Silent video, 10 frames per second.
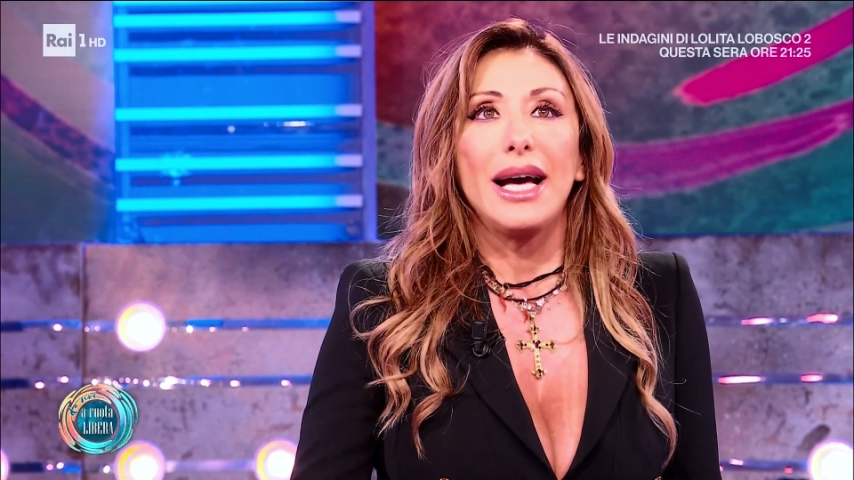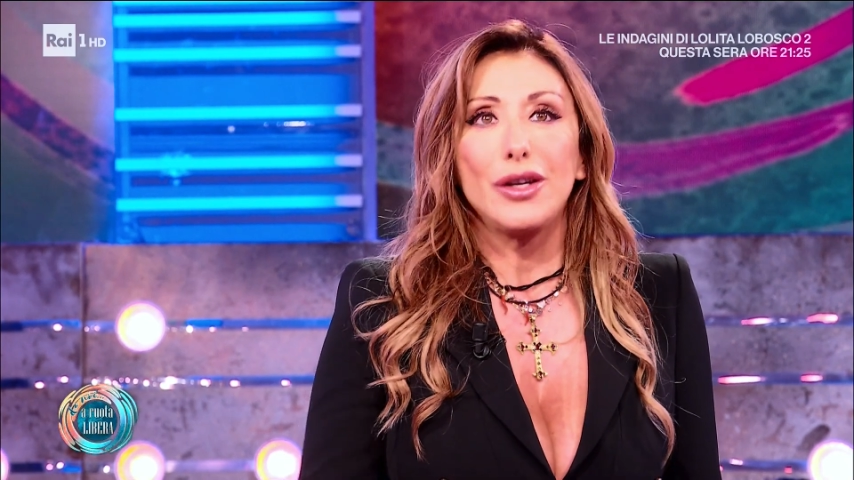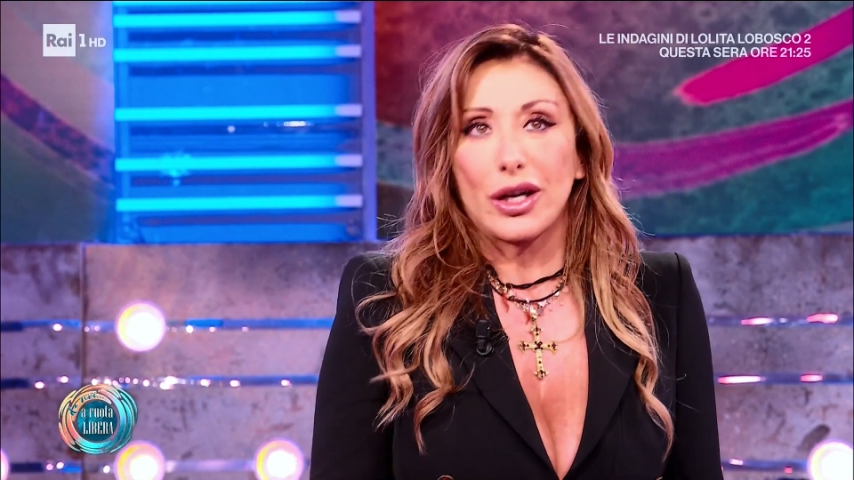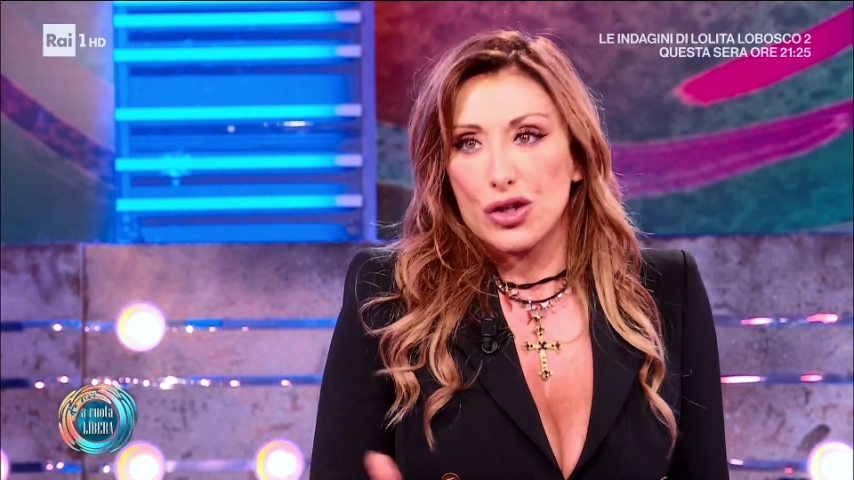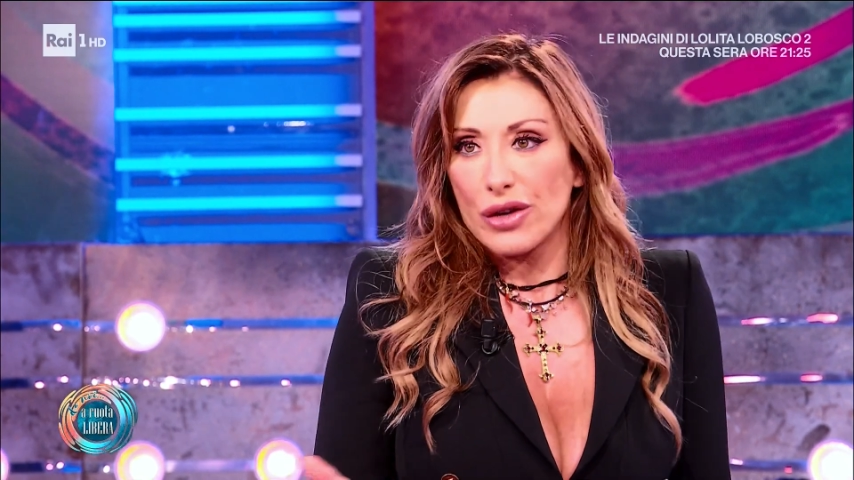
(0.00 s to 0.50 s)
Eh
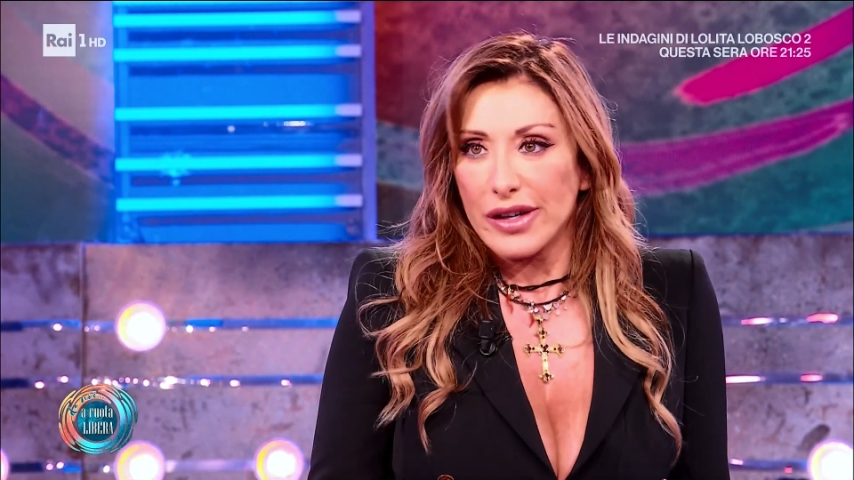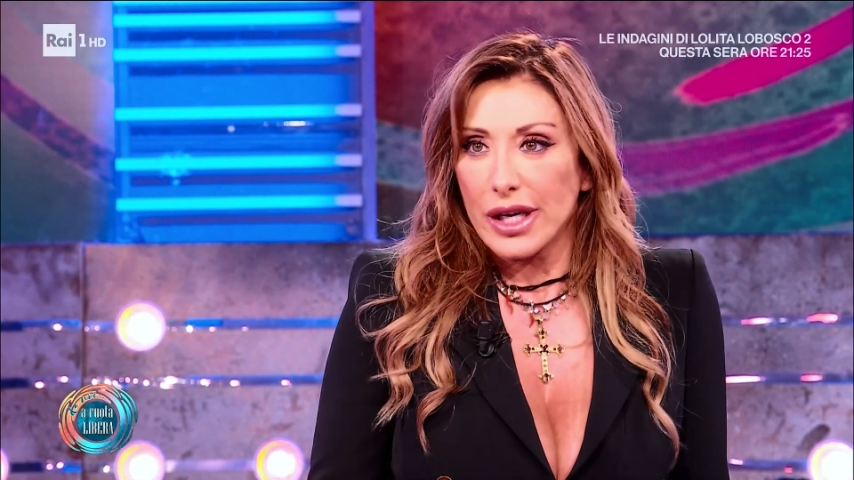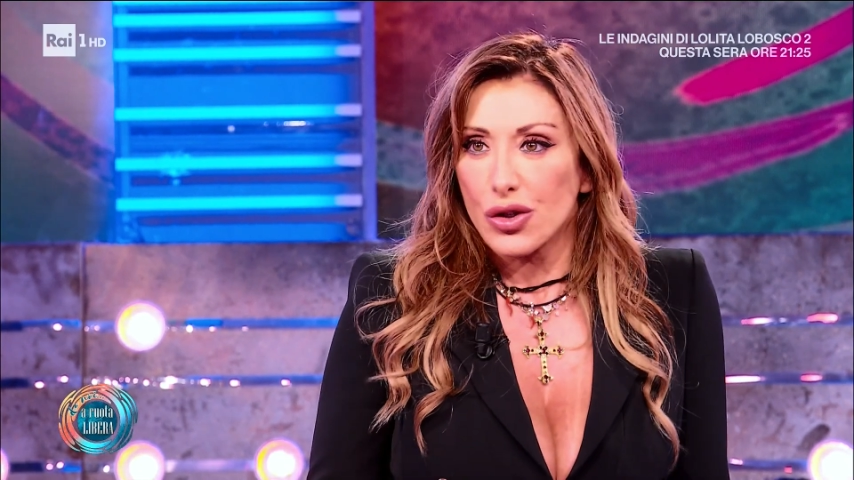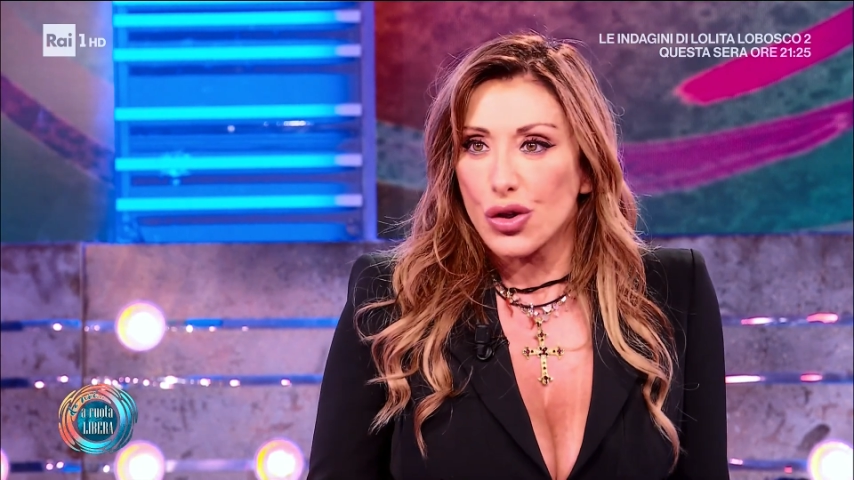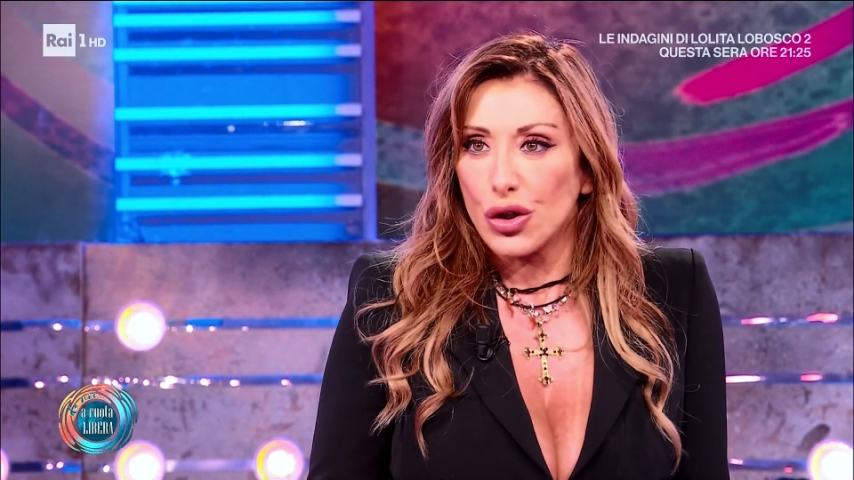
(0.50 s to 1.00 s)
no, che ci aveva
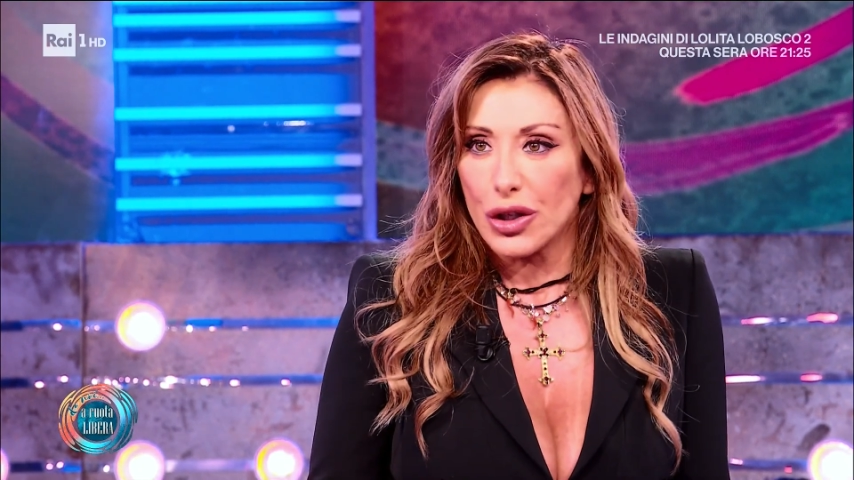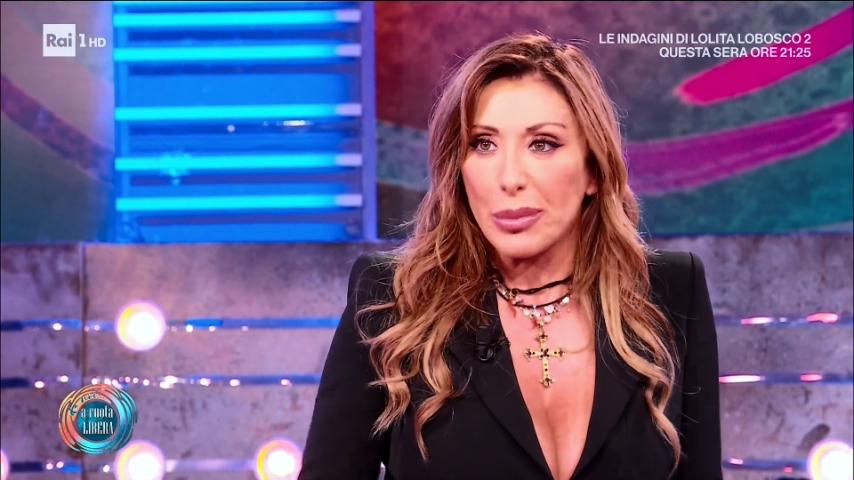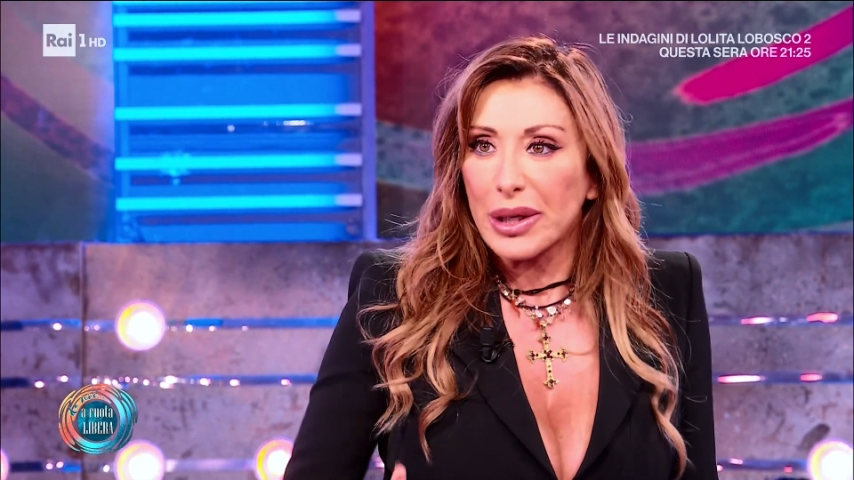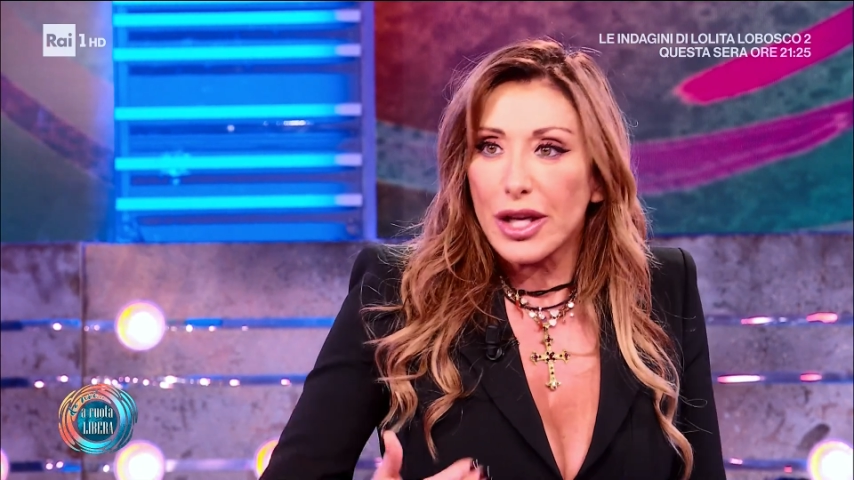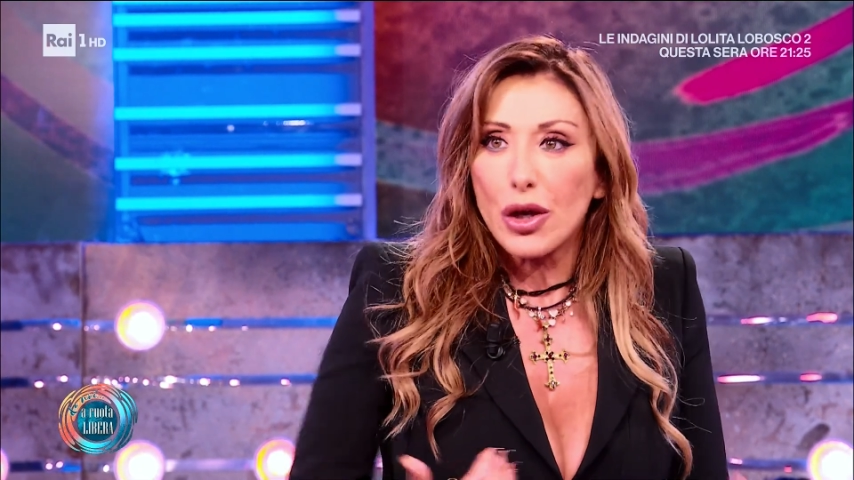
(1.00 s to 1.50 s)
ragione,
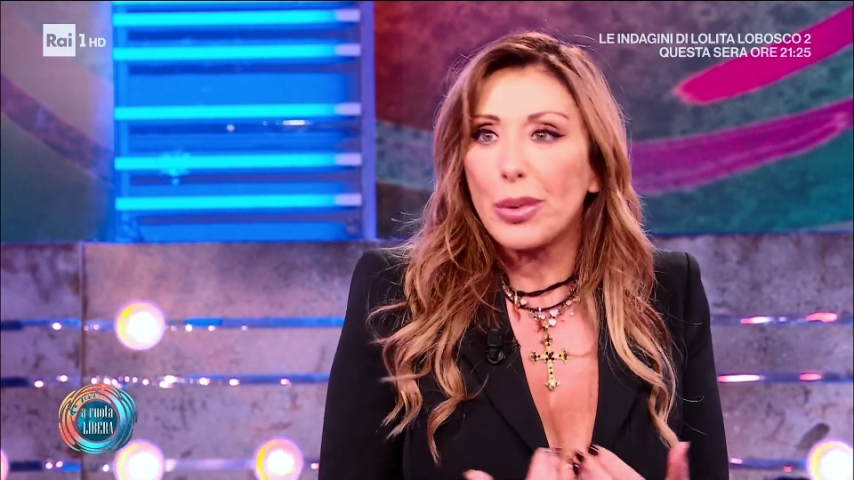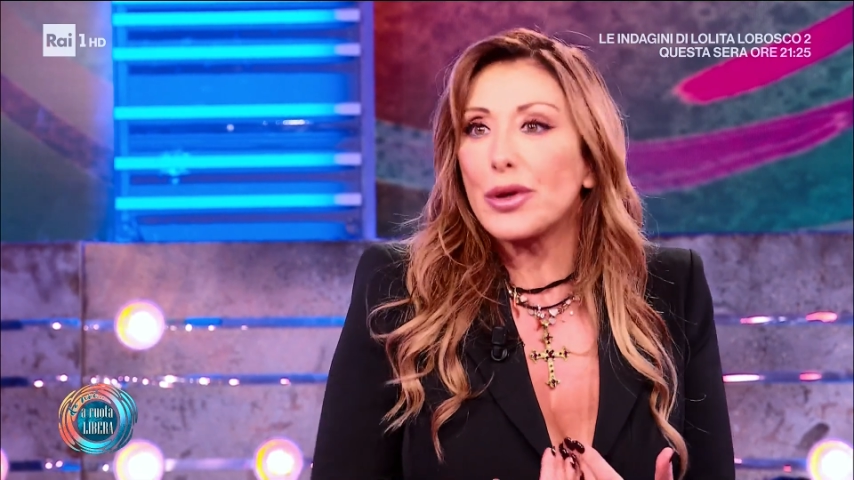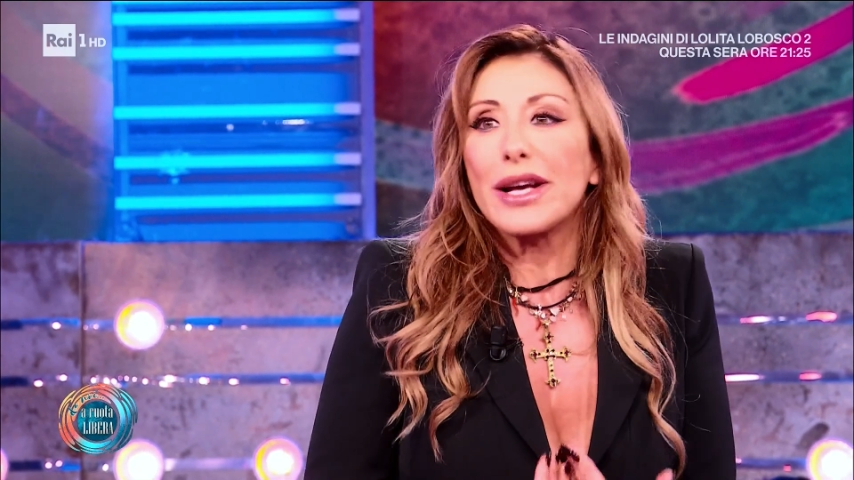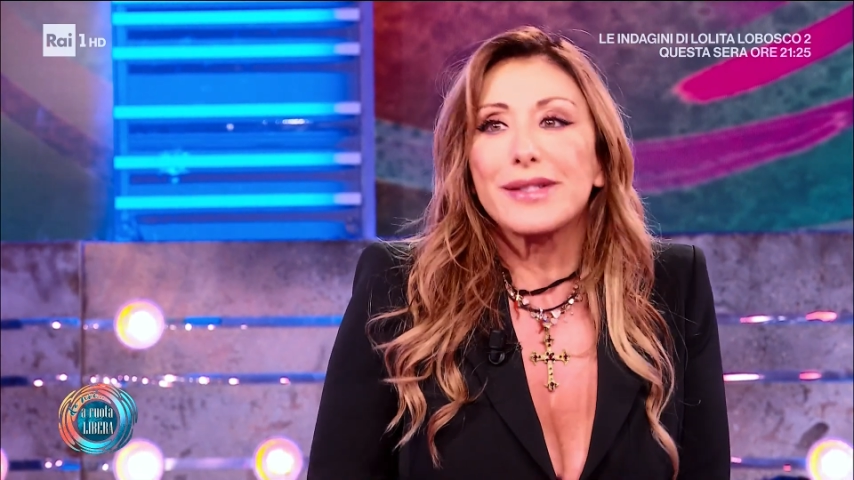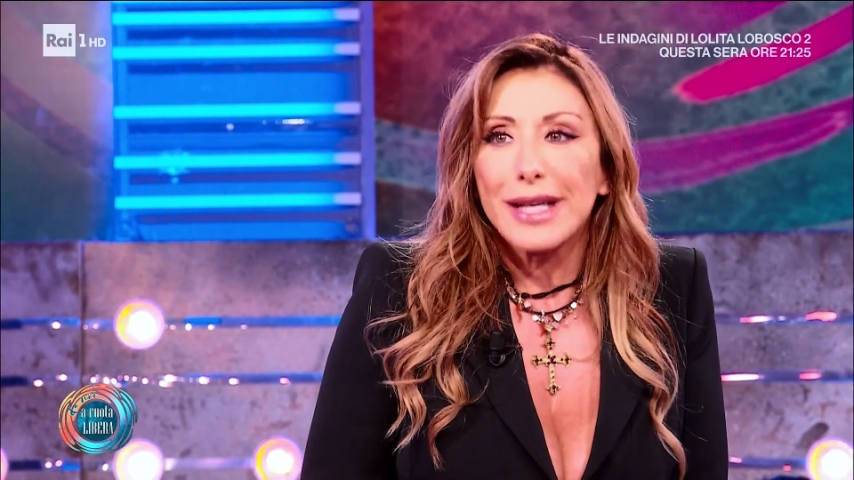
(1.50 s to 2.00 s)
perché io
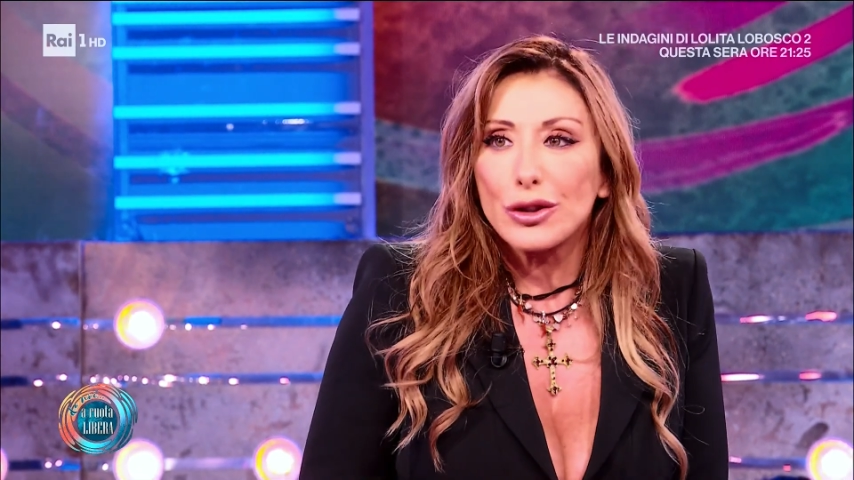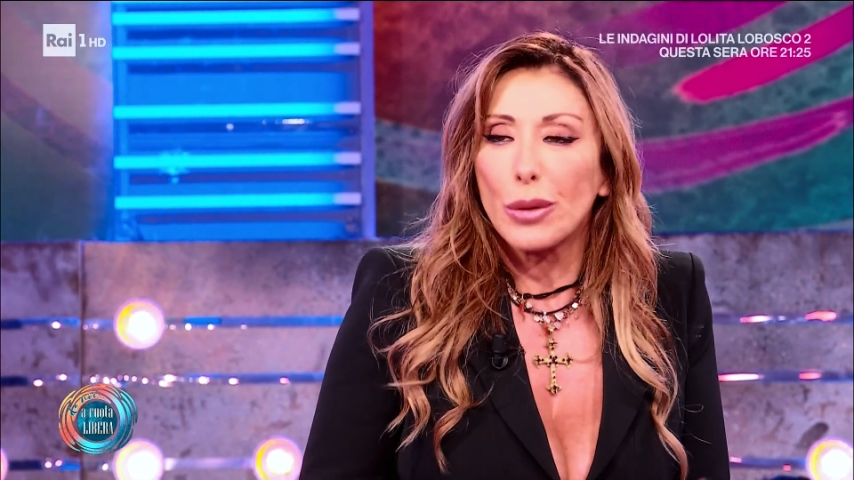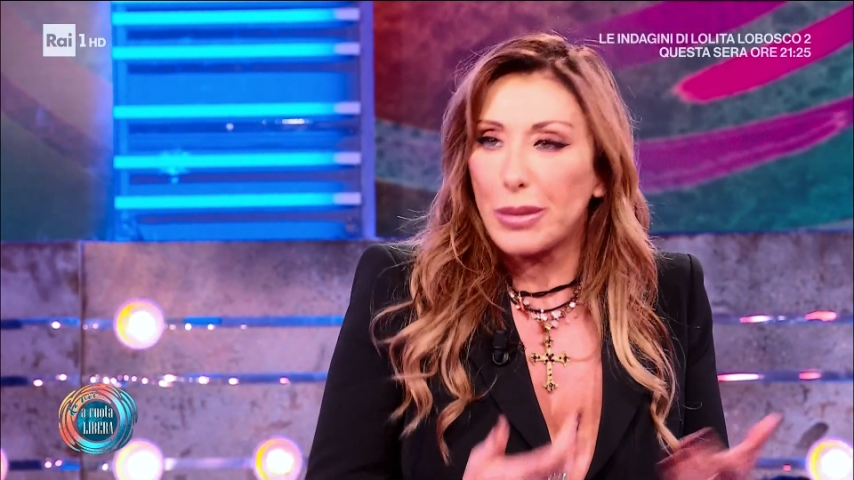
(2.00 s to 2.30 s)
poi, essendo,